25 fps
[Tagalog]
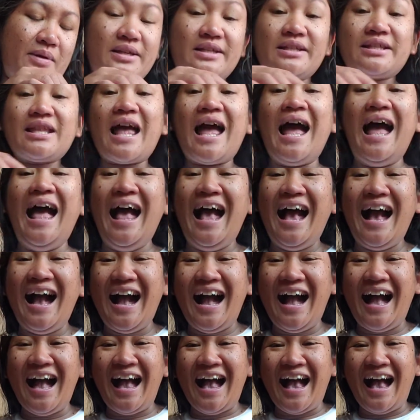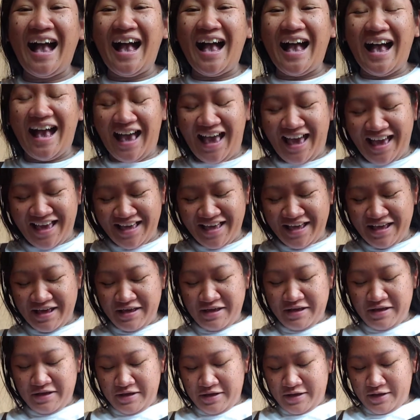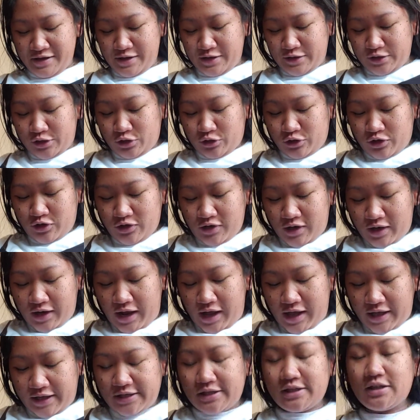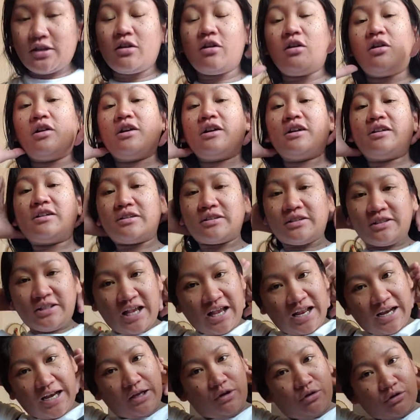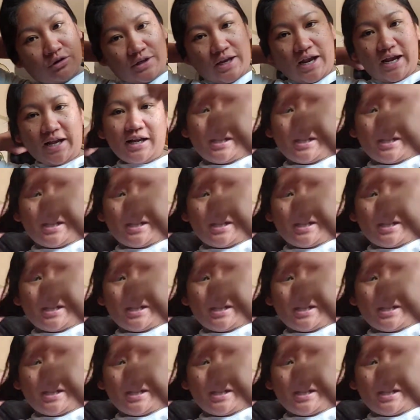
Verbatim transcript: Basta. Ha? So, yun na guys. Oh, sa likod niya,